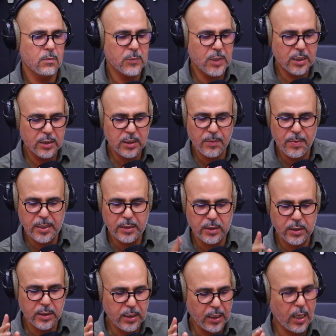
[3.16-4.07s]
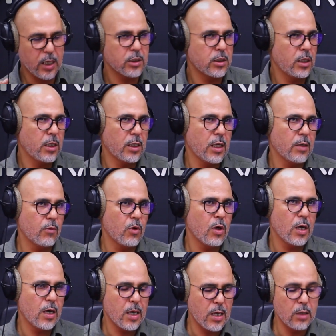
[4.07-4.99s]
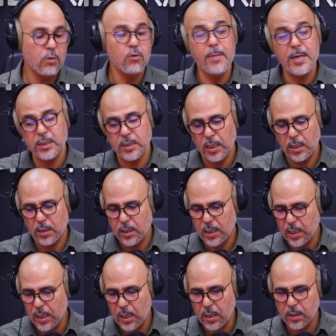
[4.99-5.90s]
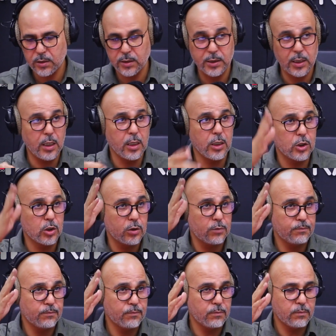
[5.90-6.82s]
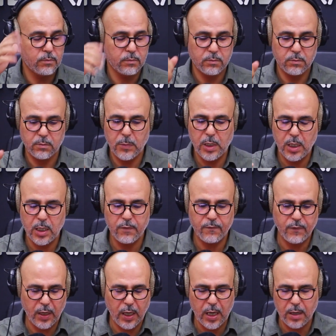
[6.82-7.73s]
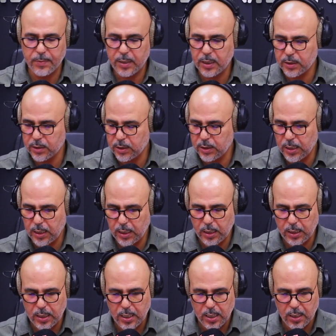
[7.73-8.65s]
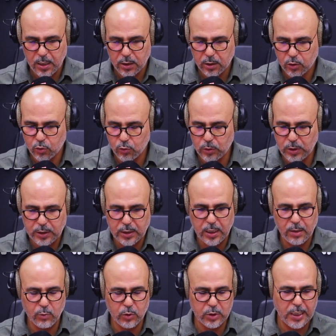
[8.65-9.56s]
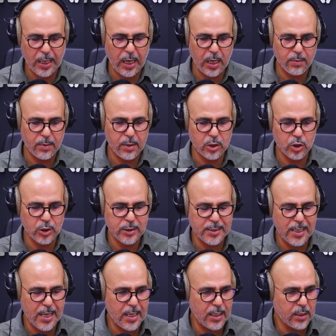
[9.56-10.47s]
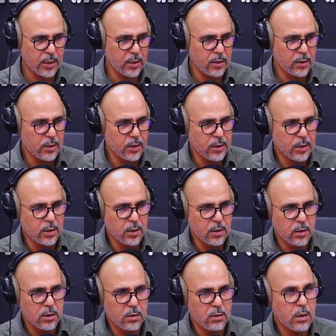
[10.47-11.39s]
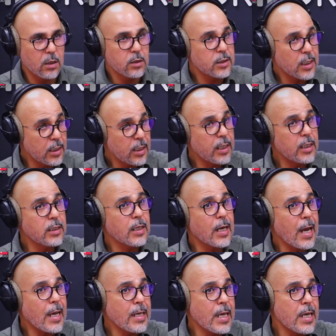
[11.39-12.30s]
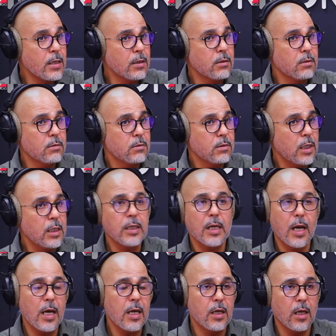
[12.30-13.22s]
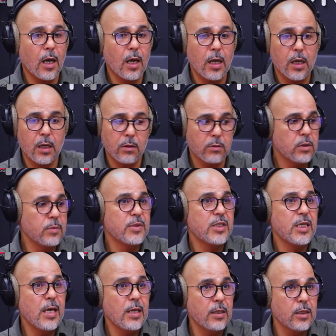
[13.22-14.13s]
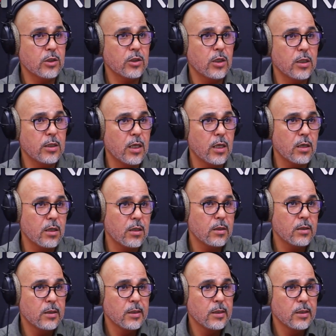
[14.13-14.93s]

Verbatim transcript: انت تابعتي النقاش اللي كان مؤخرا ومازال على الزليش اللي في القميص ديال التوني ديال المنتخب الجزائري انت هنا كاين رايين كاين الراي اللي قال لك مزيان داكشي اللي دار